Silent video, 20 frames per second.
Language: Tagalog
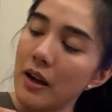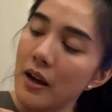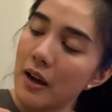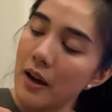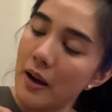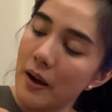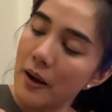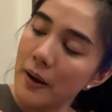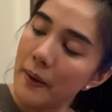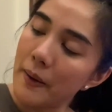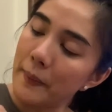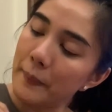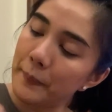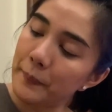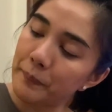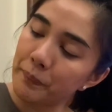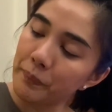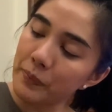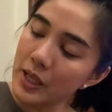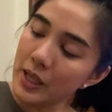um,
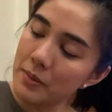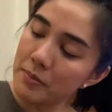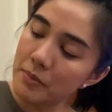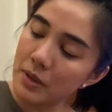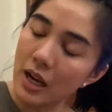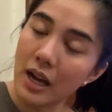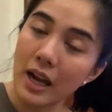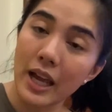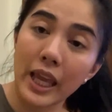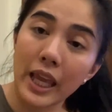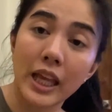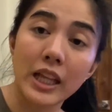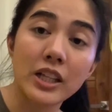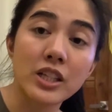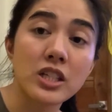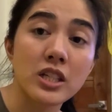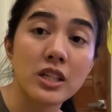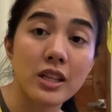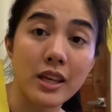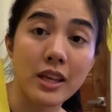mga
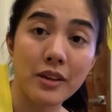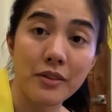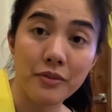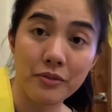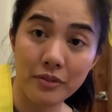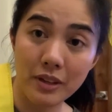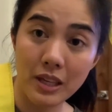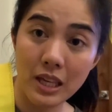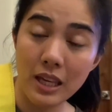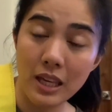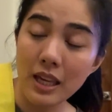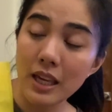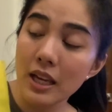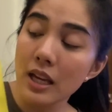HTV